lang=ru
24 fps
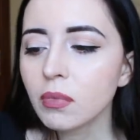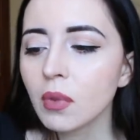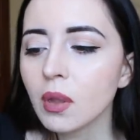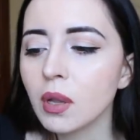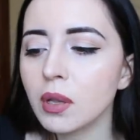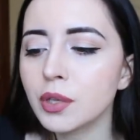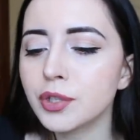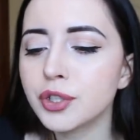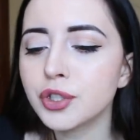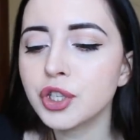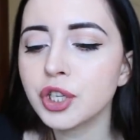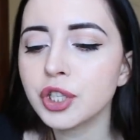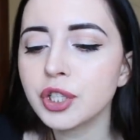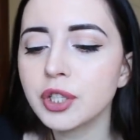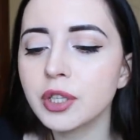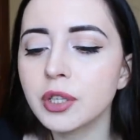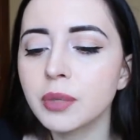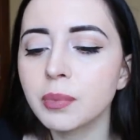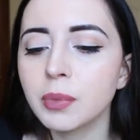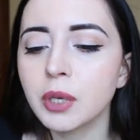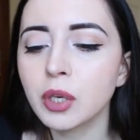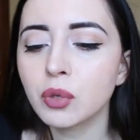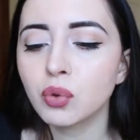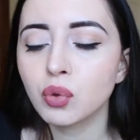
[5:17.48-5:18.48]
Если честно,
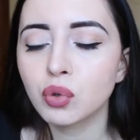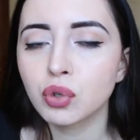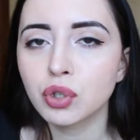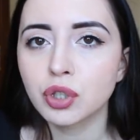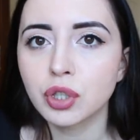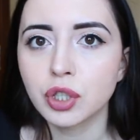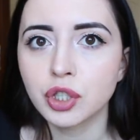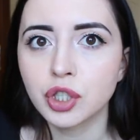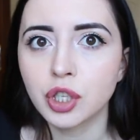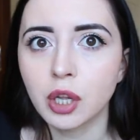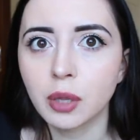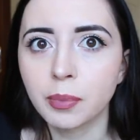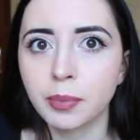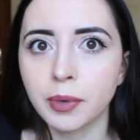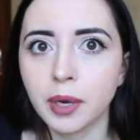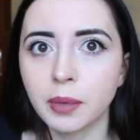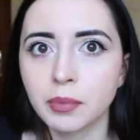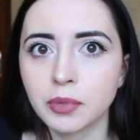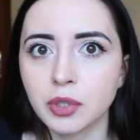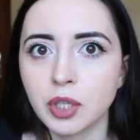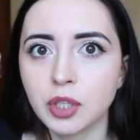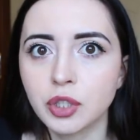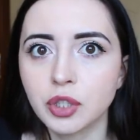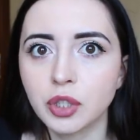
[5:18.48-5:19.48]
на меня тоже сначала
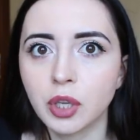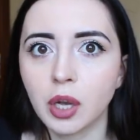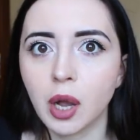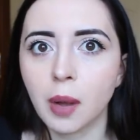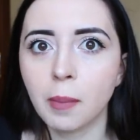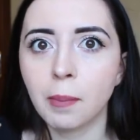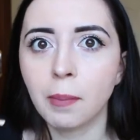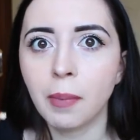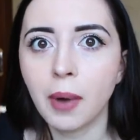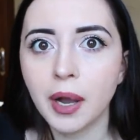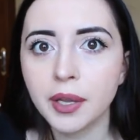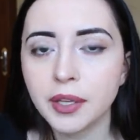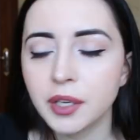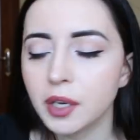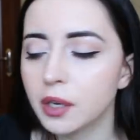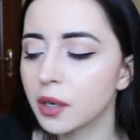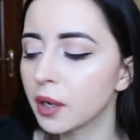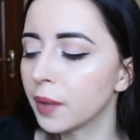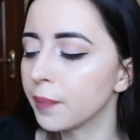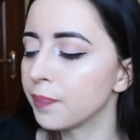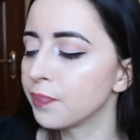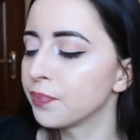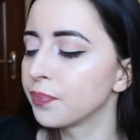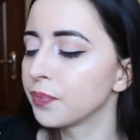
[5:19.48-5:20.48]
прям, знаете, такая
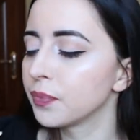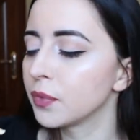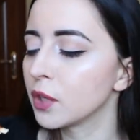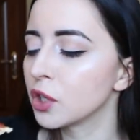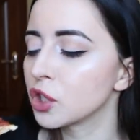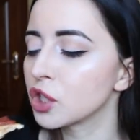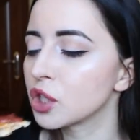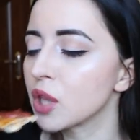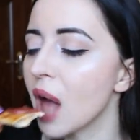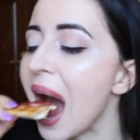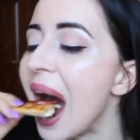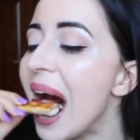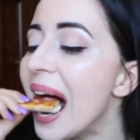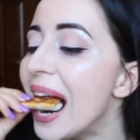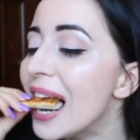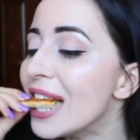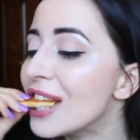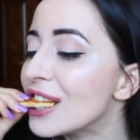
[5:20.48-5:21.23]
паника нашла.